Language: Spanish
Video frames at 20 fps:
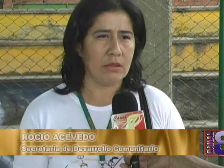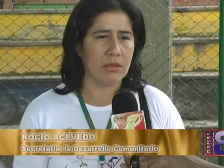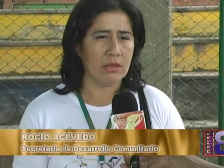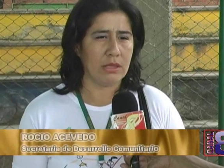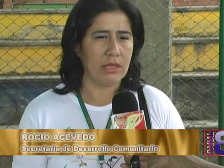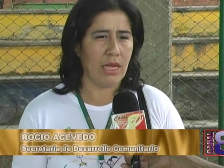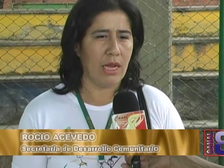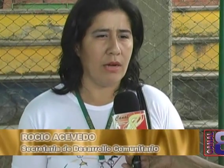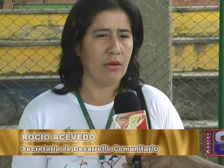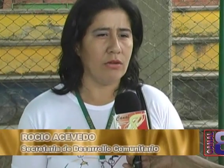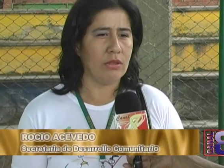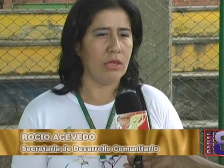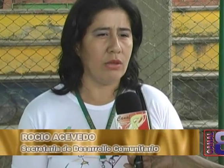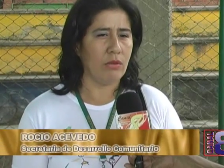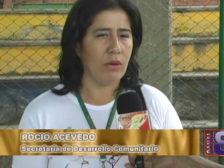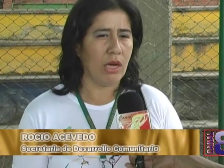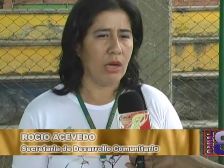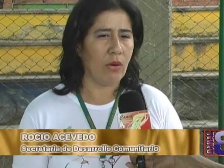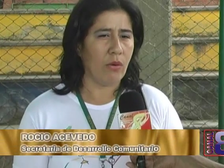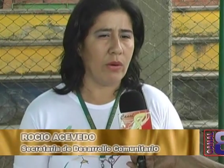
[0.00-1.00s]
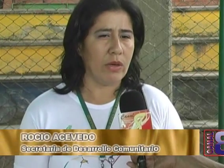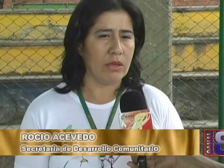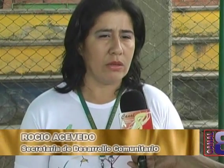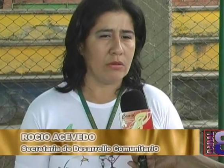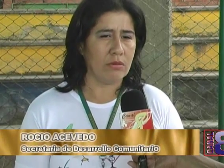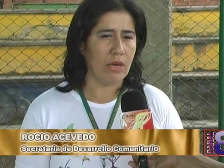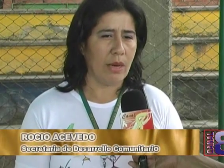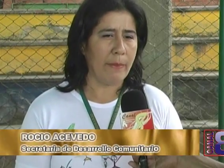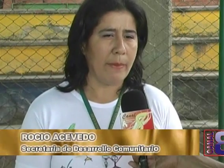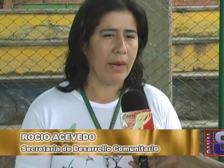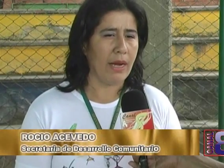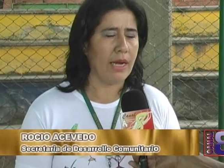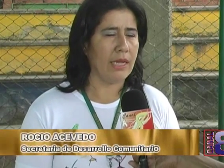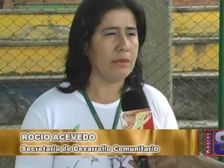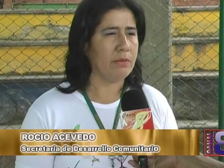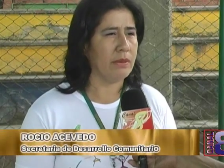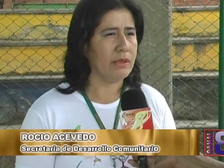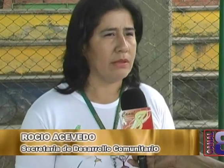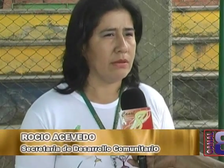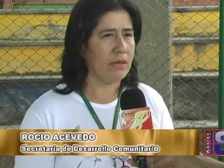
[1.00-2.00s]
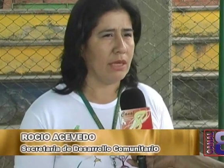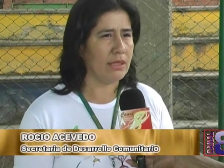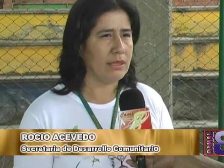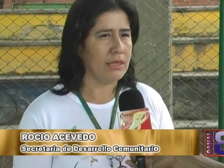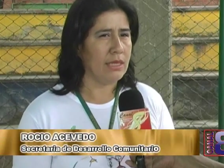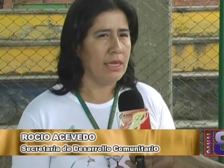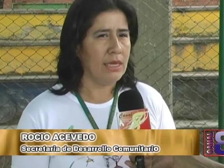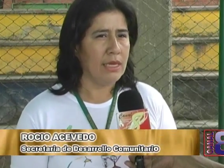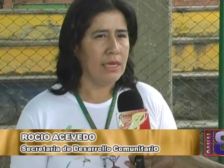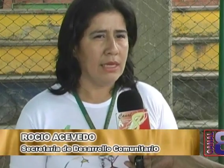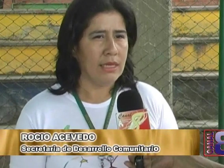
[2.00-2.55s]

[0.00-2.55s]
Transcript: Social nos dé una cobertura para las personas